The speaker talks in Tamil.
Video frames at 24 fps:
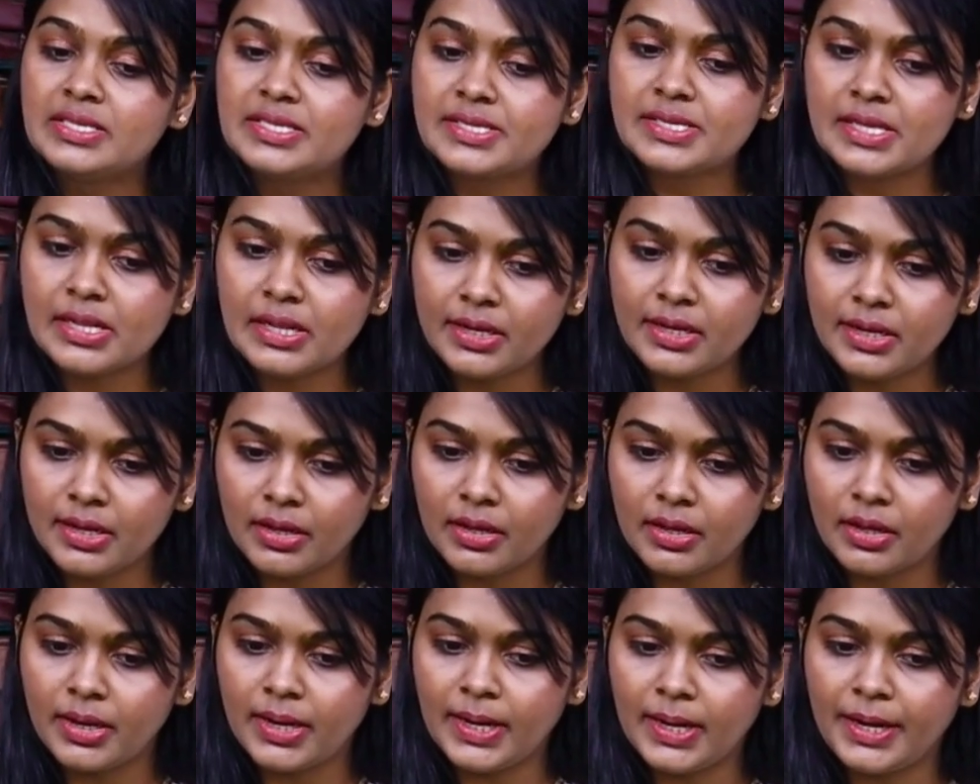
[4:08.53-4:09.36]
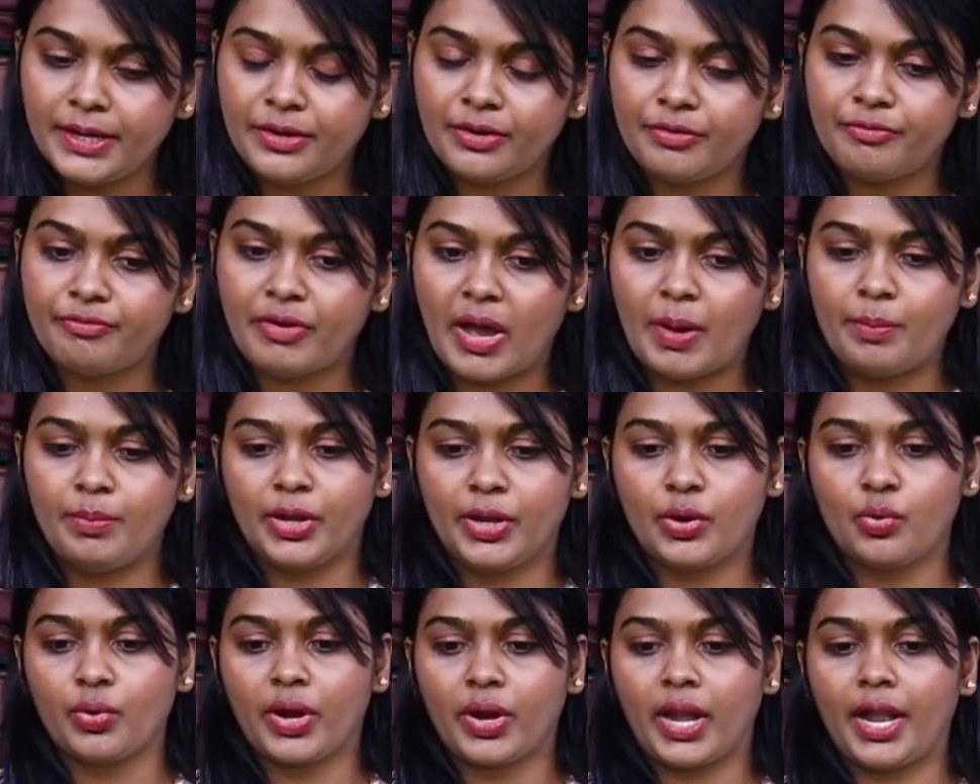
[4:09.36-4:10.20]
சில்க் ரிலேட்டட்
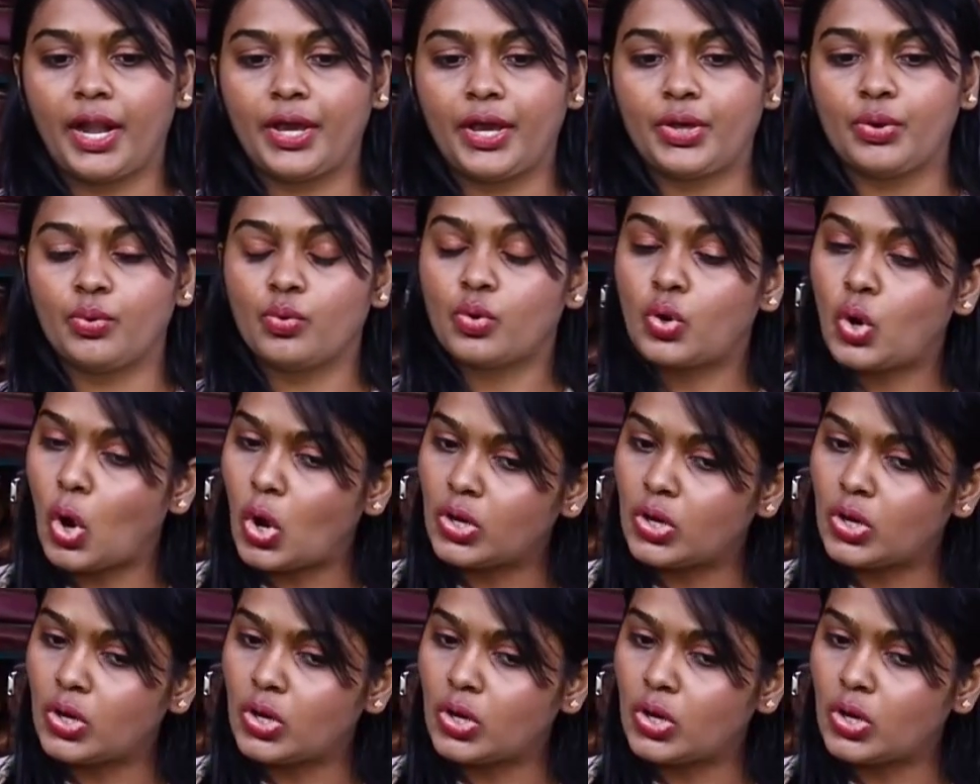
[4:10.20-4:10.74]
ஃபேப்ரிக்கும் கிடைக்கும்